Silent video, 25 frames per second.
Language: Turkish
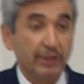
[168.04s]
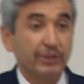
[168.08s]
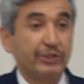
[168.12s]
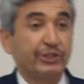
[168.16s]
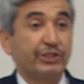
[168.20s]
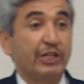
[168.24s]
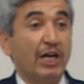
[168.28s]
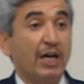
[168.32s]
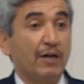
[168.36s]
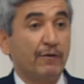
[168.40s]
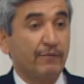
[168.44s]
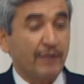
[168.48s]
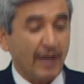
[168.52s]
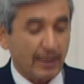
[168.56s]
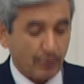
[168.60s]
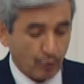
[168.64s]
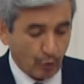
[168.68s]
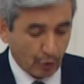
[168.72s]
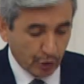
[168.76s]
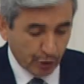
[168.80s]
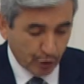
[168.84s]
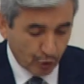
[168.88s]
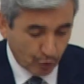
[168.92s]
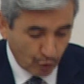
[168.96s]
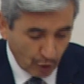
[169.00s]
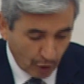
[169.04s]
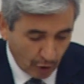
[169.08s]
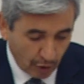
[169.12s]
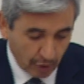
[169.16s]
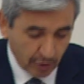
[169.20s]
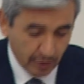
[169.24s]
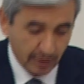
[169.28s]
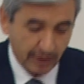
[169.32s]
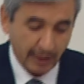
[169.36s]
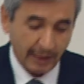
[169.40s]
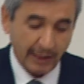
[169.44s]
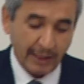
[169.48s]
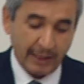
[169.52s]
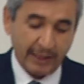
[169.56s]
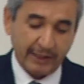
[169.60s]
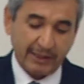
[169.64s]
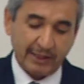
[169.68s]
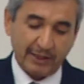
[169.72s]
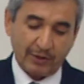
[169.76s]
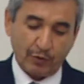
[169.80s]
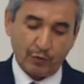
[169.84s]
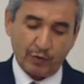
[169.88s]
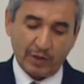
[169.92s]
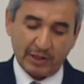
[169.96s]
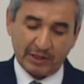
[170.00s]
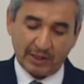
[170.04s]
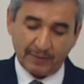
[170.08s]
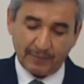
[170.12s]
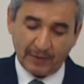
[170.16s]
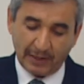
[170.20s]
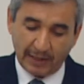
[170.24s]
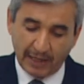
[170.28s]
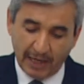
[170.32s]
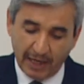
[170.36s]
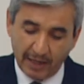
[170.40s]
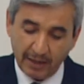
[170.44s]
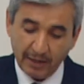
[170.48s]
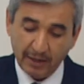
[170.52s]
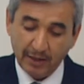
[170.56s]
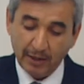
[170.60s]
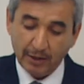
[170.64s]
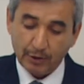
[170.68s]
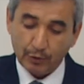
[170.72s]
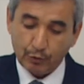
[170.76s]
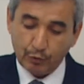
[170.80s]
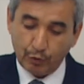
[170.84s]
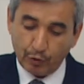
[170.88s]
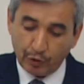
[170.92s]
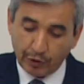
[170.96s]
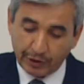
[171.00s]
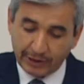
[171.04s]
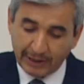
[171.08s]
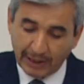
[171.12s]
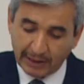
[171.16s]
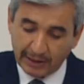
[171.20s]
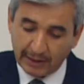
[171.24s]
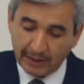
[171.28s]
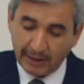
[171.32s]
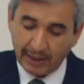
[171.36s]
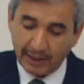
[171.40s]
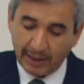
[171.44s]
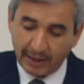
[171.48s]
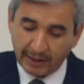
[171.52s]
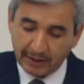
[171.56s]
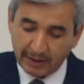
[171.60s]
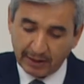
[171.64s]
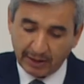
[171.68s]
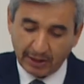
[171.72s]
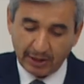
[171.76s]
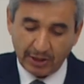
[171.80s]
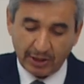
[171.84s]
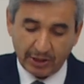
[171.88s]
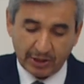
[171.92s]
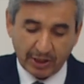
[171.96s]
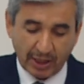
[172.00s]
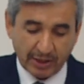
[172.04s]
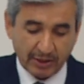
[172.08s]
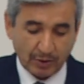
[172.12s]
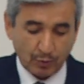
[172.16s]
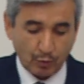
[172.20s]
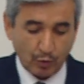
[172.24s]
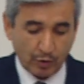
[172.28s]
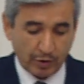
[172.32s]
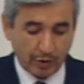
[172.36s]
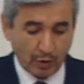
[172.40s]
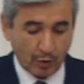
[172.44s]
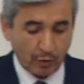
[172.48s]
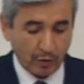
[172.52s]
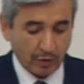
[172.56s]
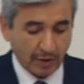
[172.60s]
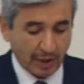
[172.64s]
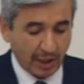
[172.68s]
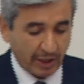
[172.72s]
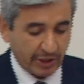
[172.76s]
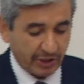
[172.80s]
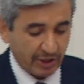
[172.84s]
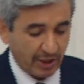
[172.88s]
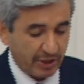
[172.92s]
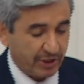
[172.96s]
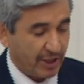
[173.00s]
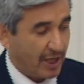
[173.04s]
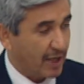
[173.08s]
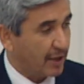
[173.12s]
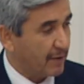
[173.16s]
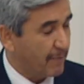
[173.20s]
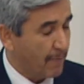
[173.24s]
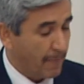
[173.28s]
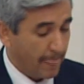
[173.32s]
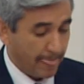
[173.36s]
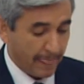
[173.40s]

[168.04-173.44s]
çevre dostu elektrik üretimiyle Türkiye'nin elektrik ihtiyacının yüzde onu karşılayacak